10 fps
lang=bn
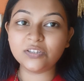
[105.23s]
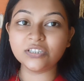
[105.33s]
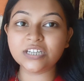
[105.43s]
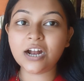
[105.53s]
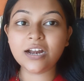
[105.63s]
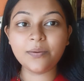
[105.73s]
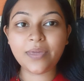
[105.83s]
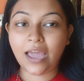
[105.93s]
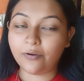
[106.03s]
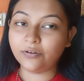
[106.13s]
তো যে কারণে
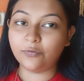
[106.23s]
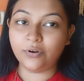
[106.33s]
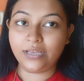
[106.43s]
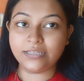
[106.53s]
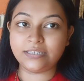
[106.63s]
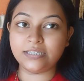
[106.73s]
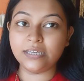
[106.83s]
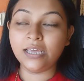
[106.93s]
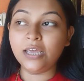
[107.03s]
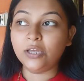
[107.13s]
আমি এখন করে এসছি
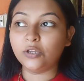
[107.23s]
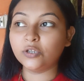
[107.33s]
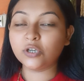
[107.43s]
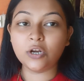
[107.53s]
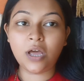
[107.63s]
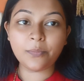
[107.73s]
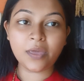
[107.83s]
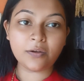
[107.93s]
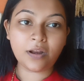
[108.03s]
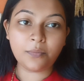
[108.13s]
তো চলো আমি
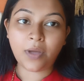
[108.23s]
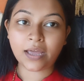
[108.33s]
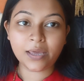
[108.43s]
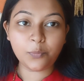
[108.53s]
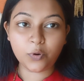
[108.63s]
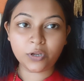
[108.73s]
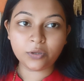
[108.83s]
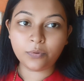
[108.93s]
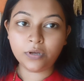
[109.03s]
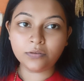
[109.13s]
এখন আমার মাকে বলে
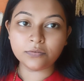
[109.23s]
দেবো